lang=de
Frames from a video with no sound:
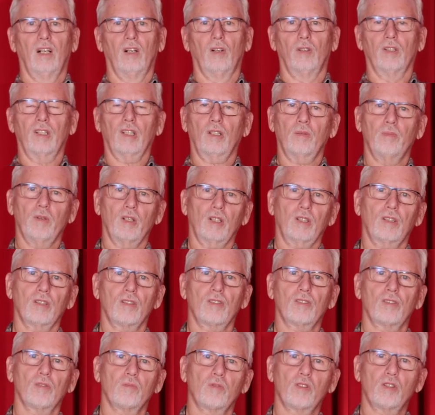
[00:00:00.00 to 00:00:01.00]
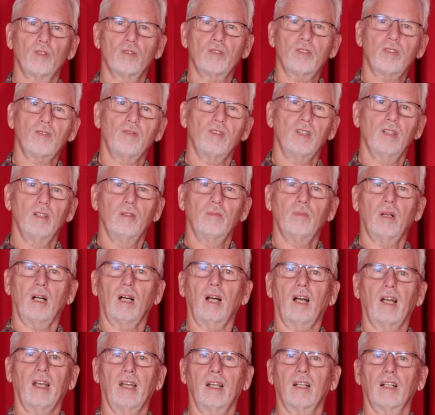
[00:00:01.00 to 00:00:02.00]
Und ich möchte zum Schluss wie
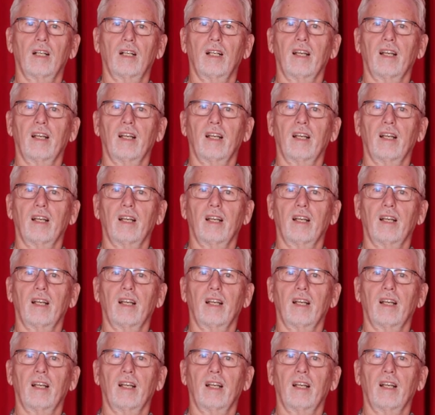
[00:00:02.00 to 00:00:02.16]
immer einen